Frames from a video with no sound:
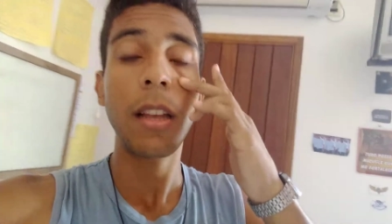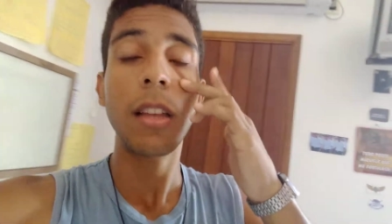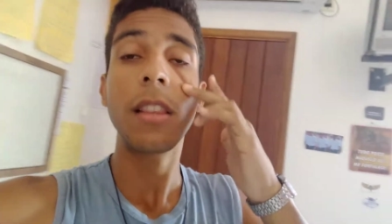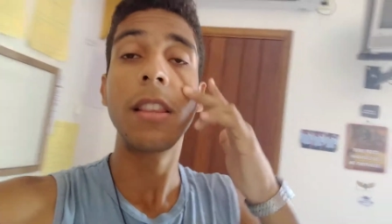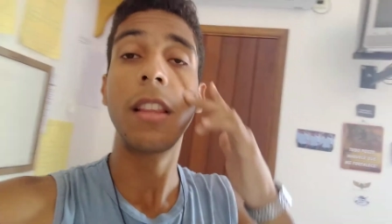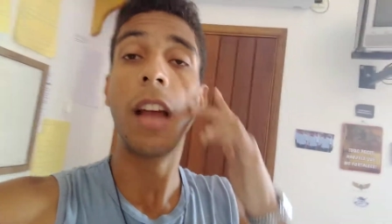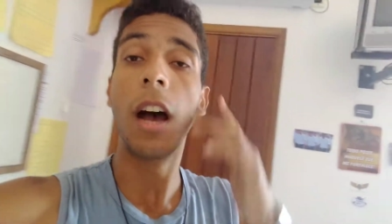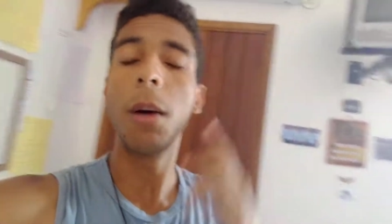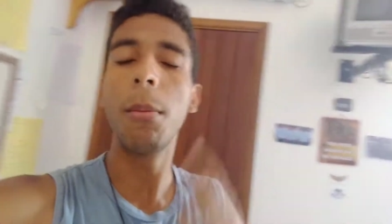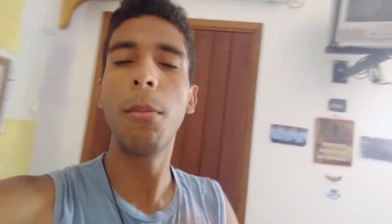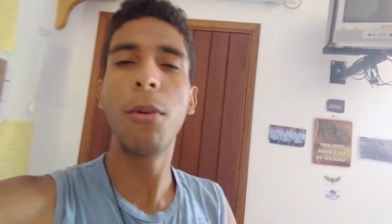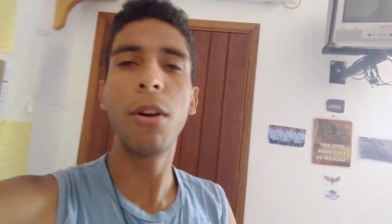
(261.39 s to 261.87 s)

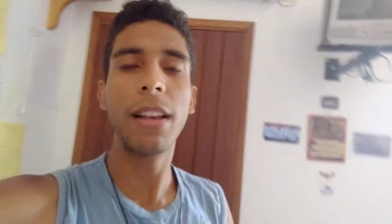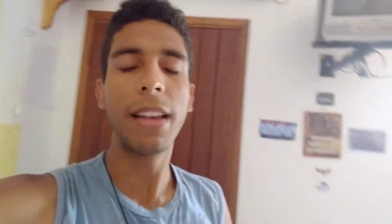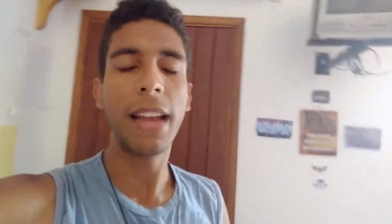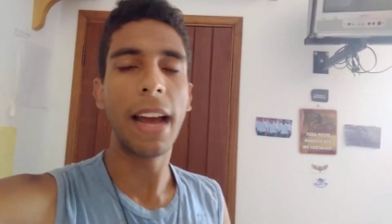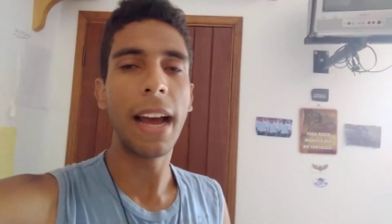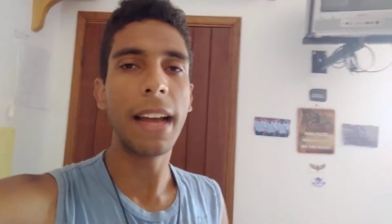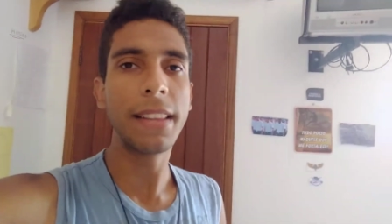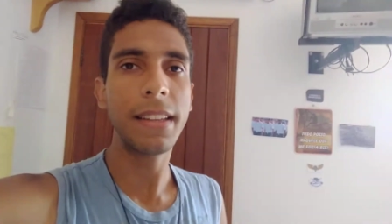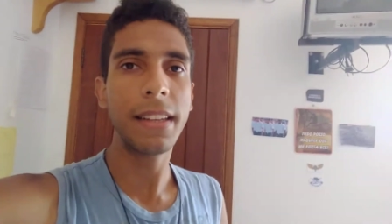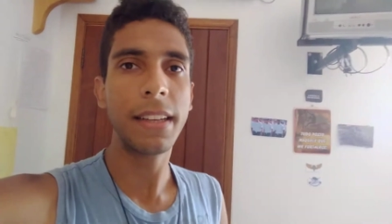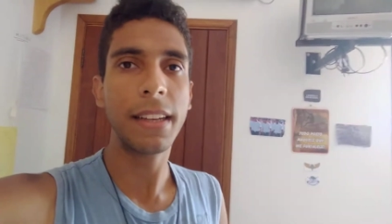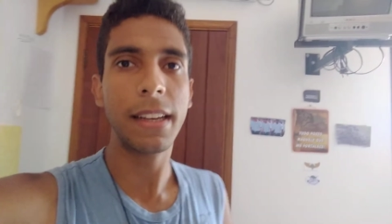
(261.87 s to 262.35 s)
dá uma
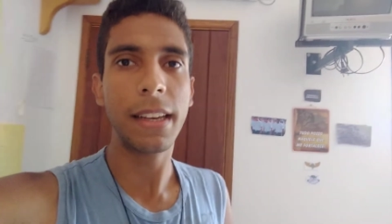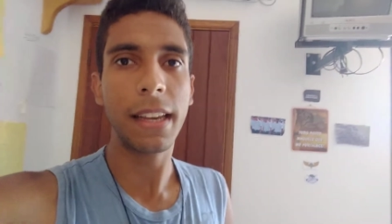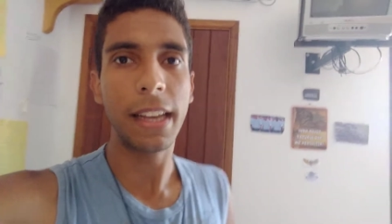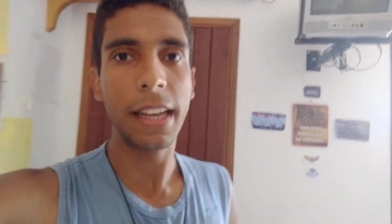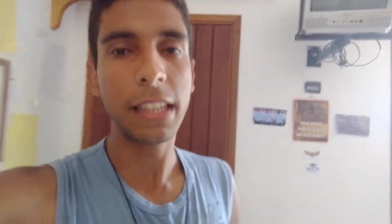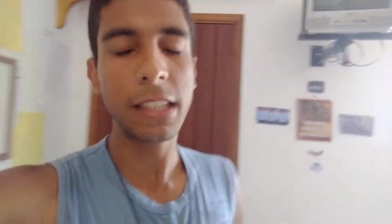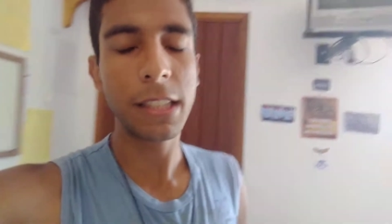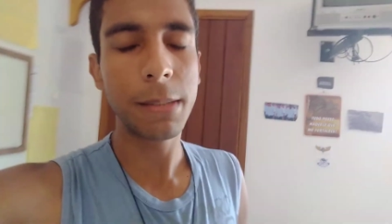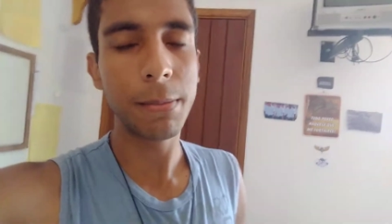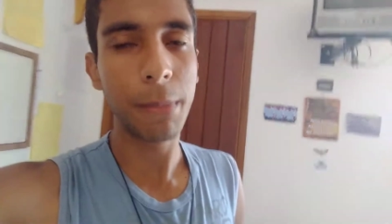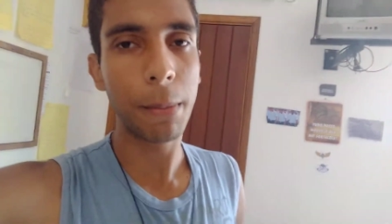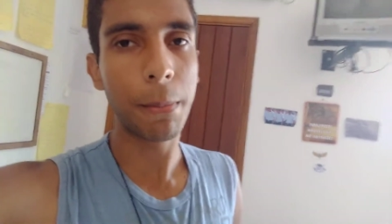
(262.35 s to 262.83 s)
olhada em
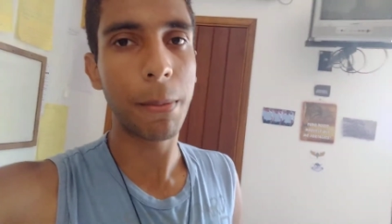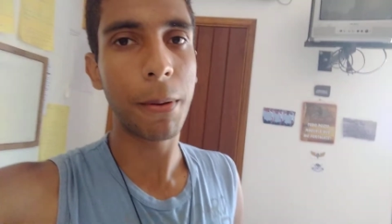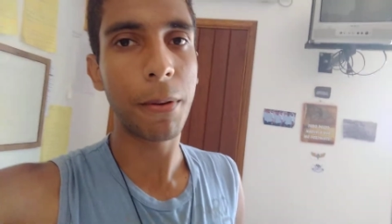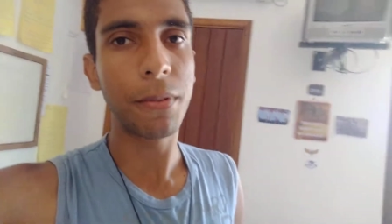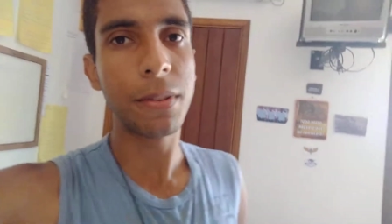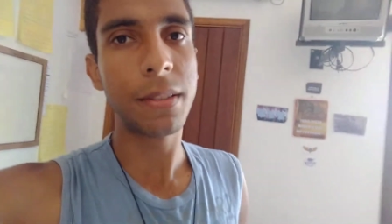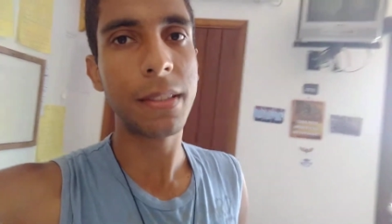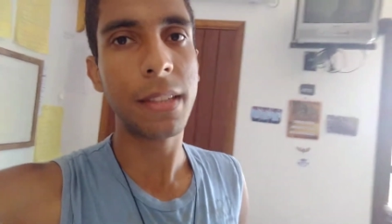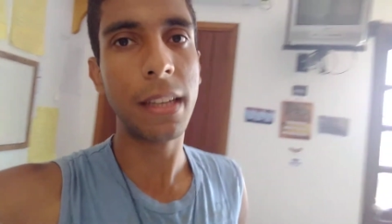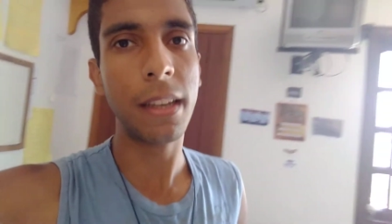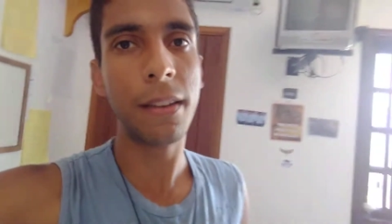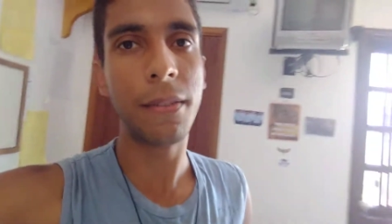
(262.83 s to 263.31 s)
inglês também pra
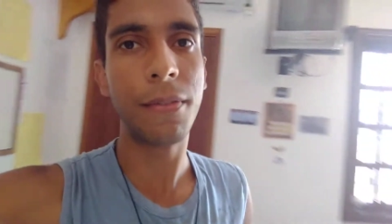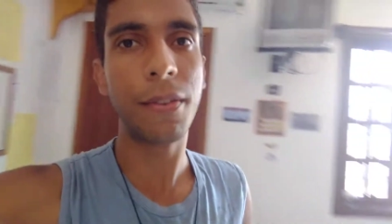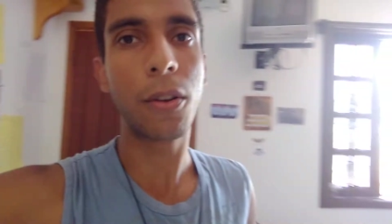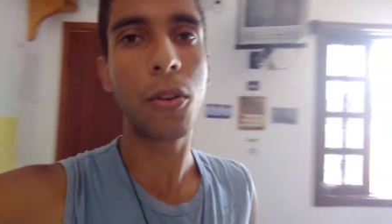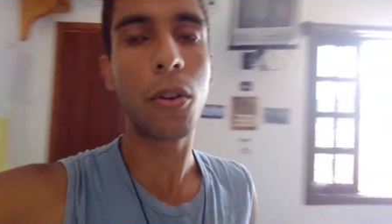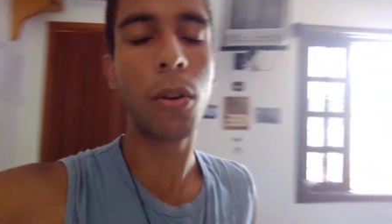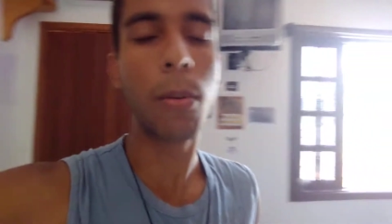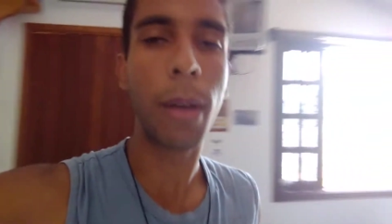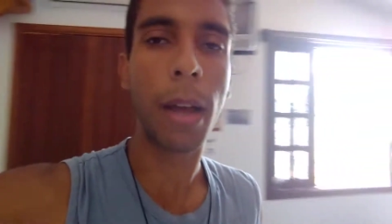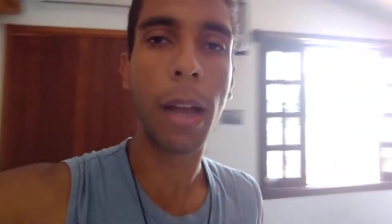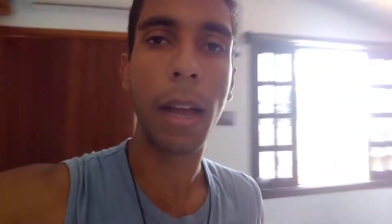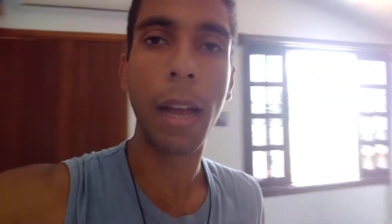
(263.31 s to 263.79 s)
você ver
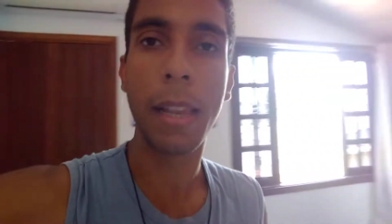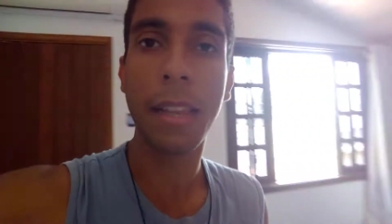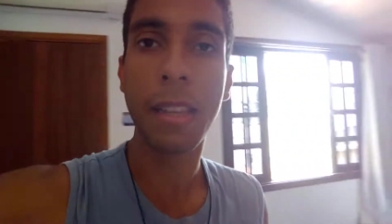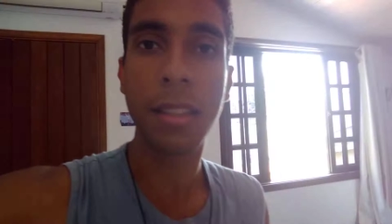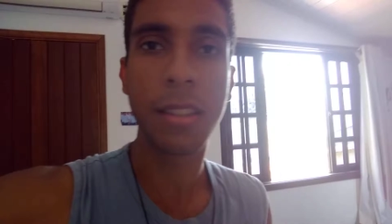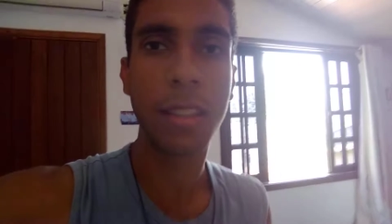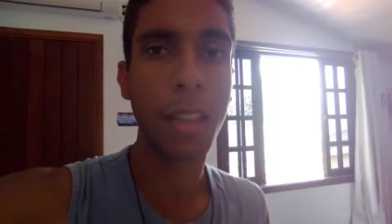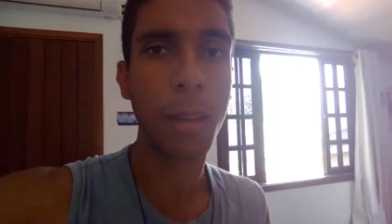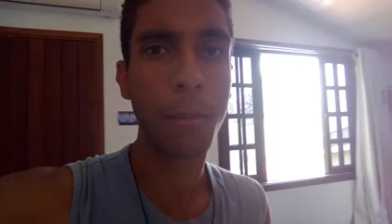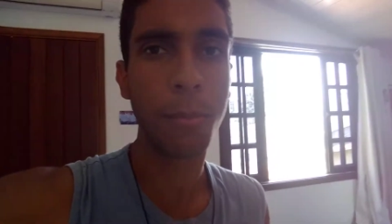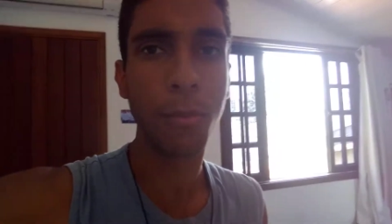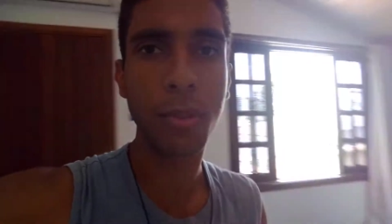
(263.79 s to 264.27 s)
com a
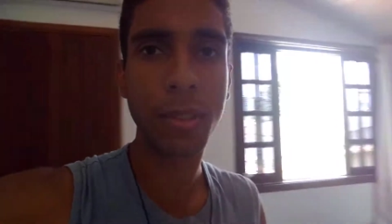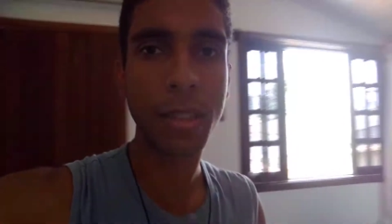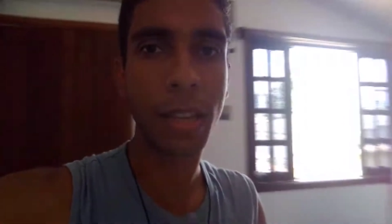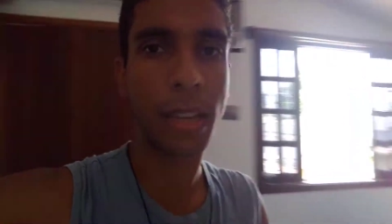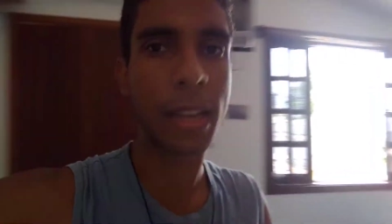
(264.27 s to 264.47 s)
letra da música.